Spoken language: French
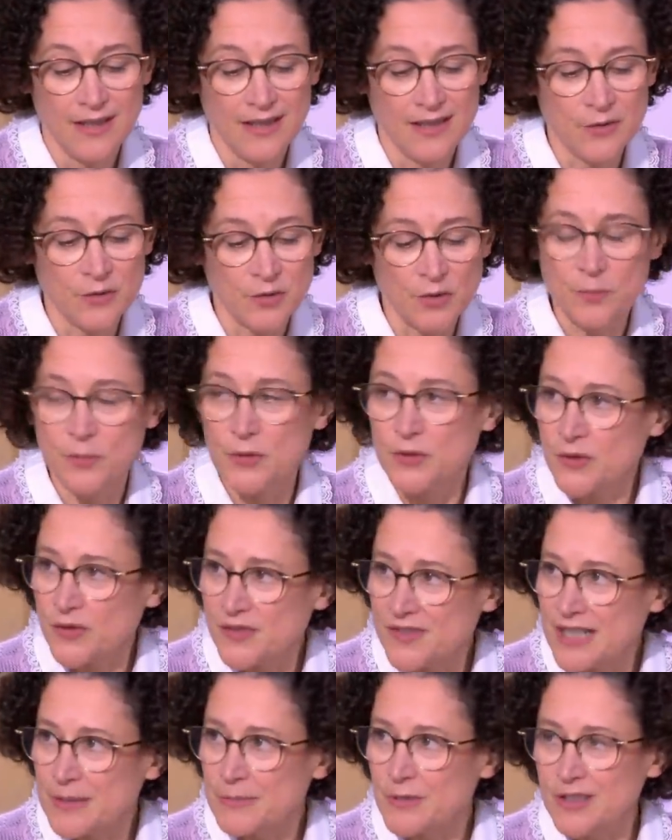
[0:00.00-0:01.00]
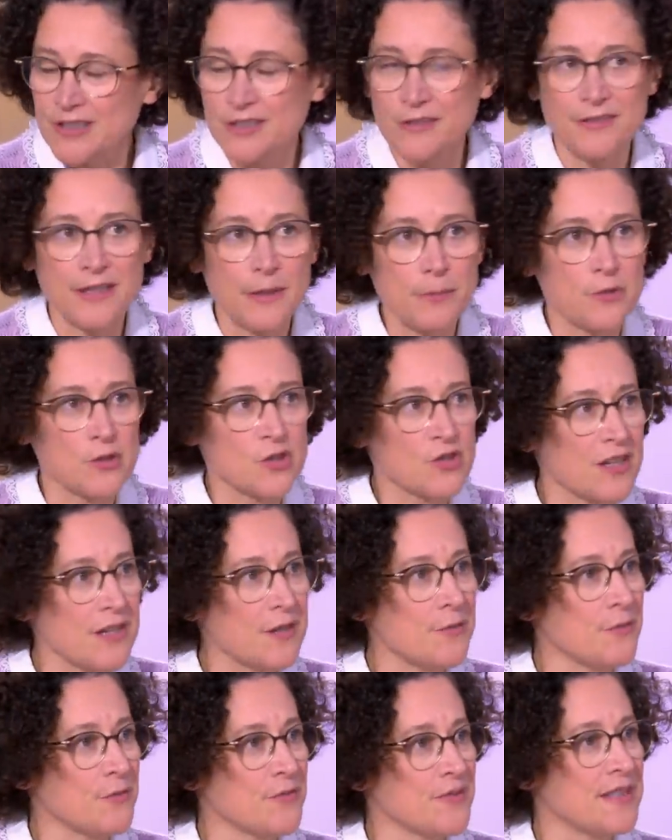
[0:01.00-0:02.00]
Et donc potentiellement, l'hiver
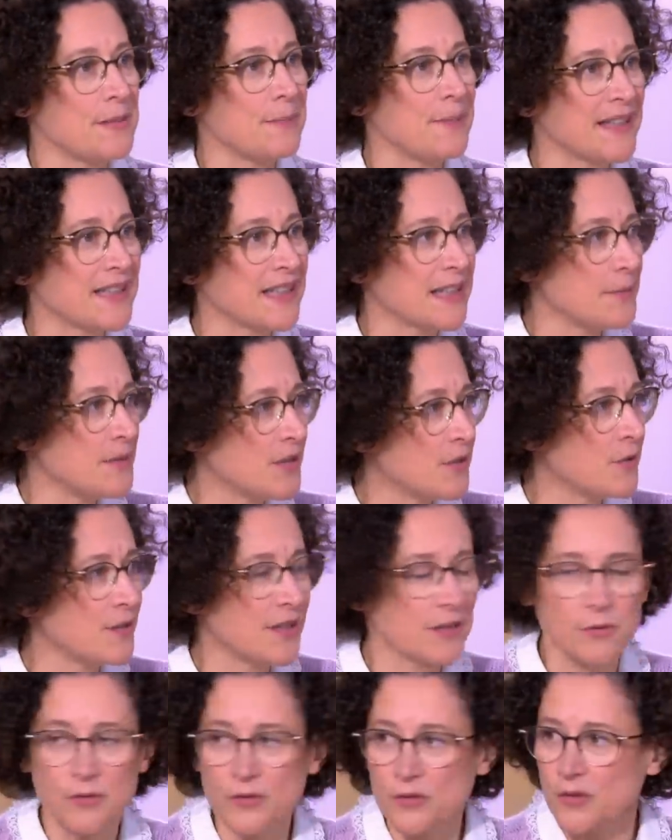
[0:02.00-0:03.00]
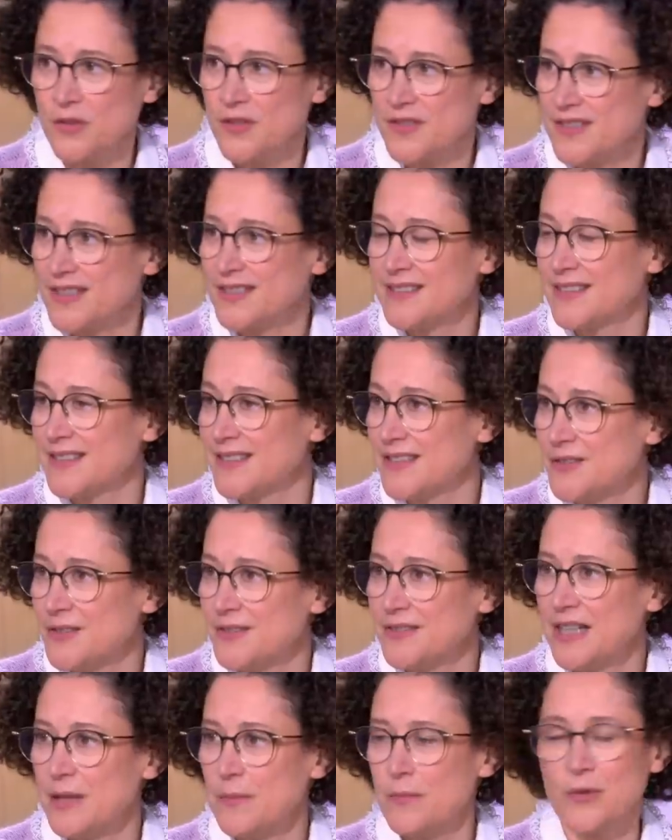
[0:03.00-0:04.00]
prochain, on ne sait pas très bien dans la concurrence
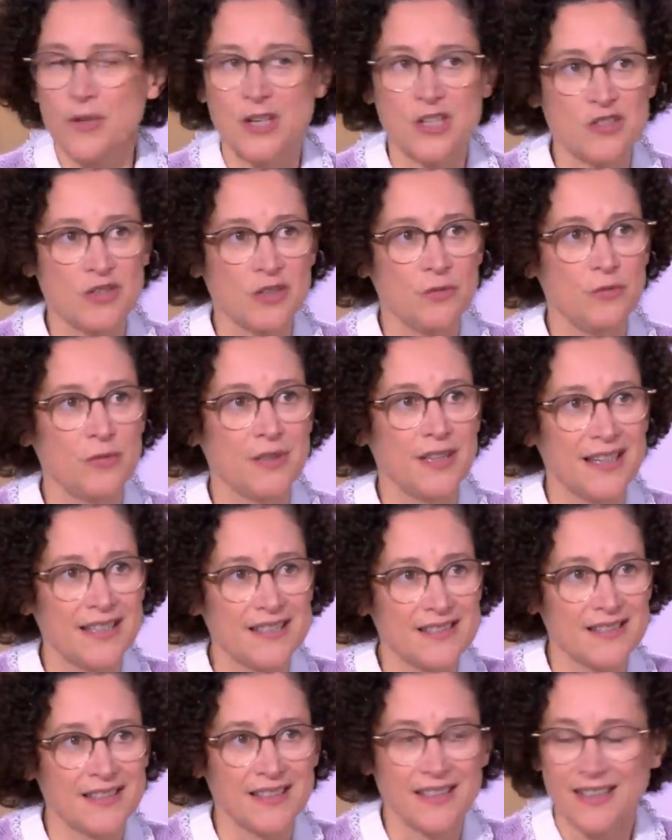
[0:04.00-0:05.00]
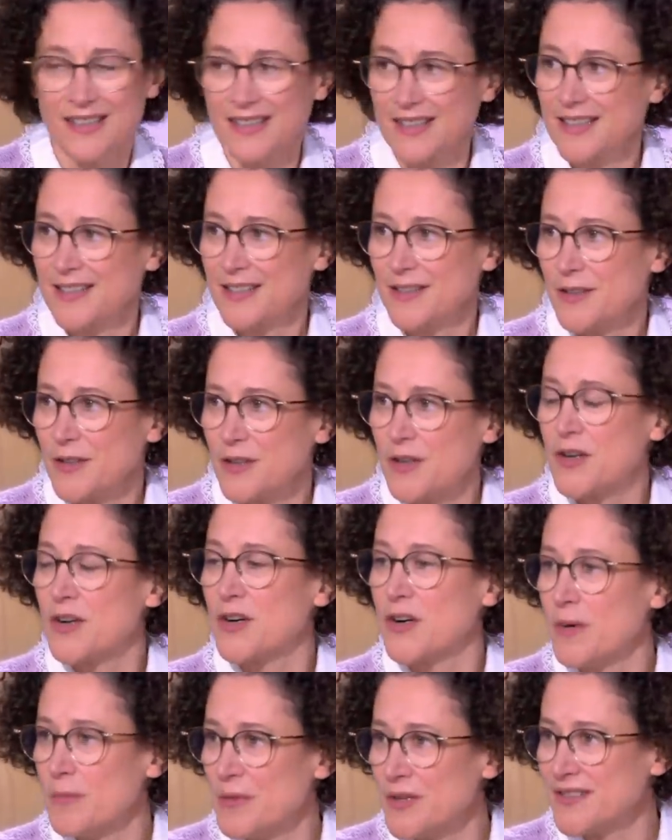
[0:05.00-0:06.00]
internationale pour acheter du gaz euh,
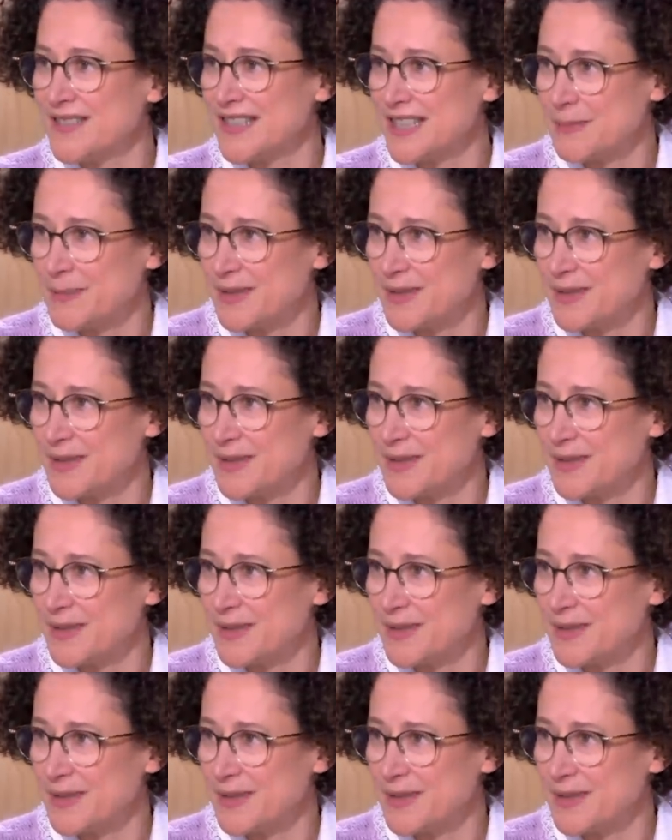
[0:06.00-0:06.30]
comment ça se